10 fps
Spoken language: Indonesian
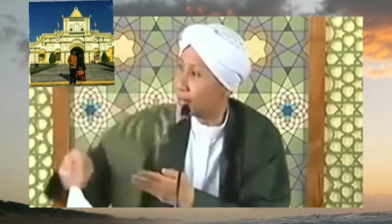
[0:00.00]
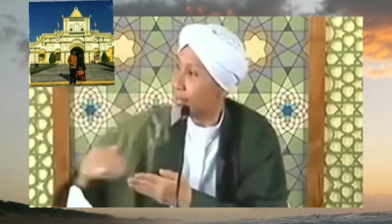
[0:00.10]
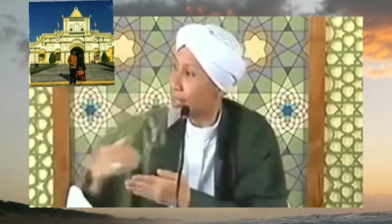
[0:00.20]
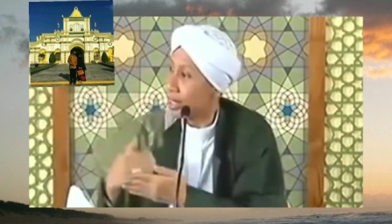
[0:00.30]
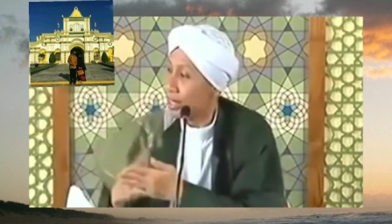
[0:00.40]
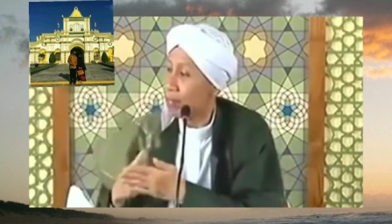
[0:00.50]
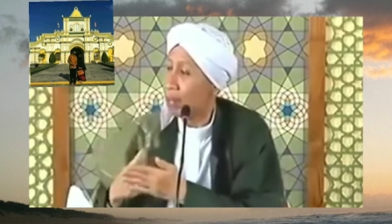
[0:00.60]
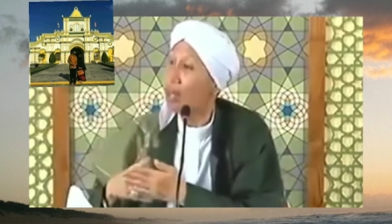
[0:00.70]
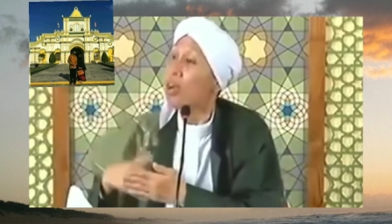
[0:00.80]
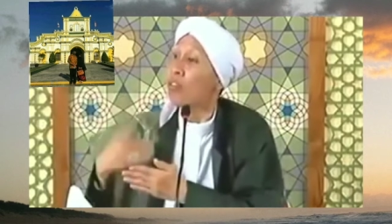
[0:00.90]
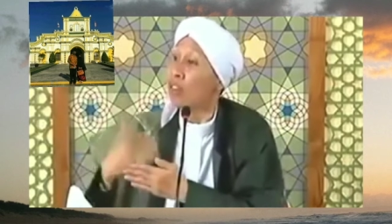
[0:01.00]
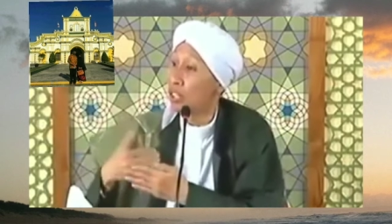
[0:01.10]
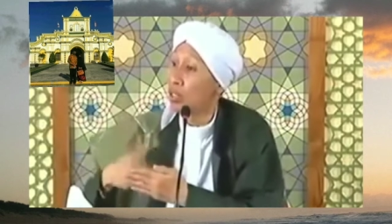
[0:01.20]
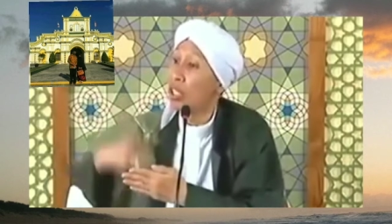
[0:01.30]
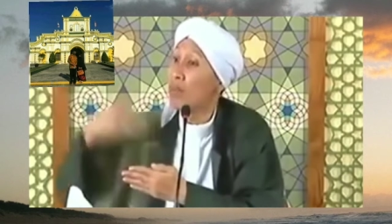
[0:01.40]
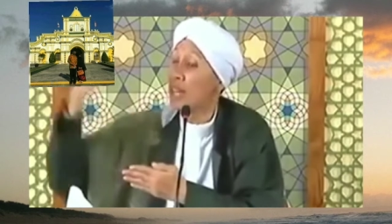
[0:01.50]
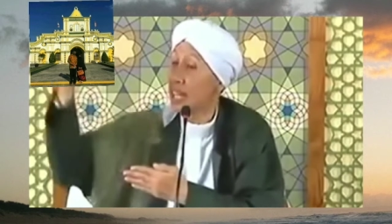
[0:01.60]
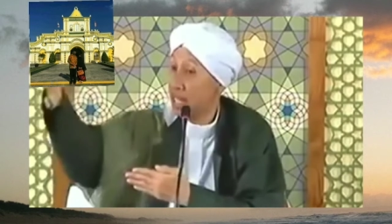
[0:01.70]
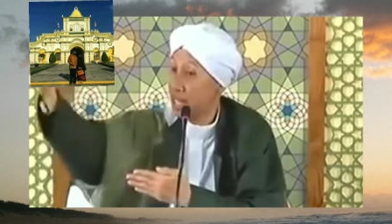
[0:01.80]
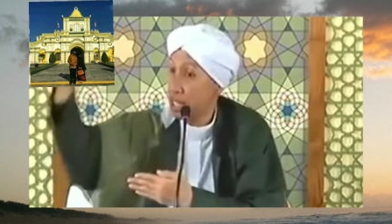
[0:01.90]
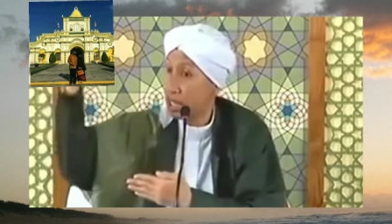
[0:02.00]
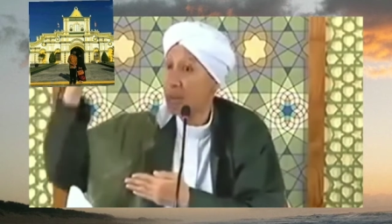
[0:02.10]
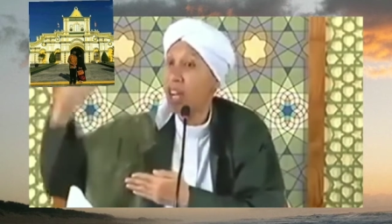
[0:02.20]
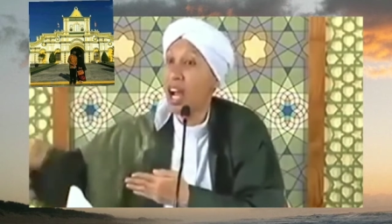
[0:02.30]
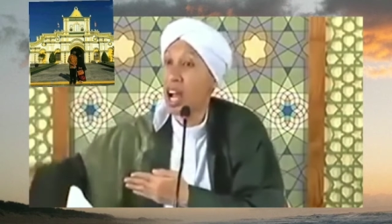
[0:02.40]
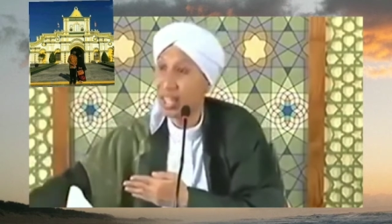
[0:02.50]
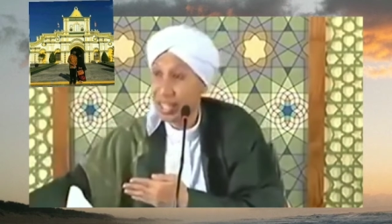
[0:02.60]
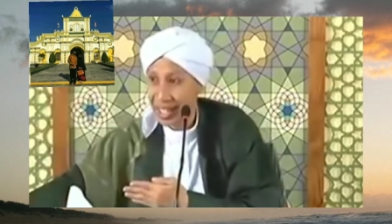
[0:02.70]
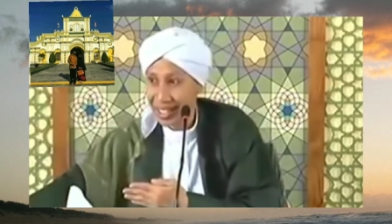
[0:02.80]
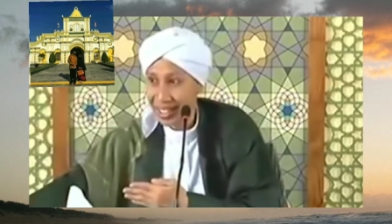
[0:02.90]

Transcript: Karena apa? Fatwa aja berdasarkan kepada ahlinya.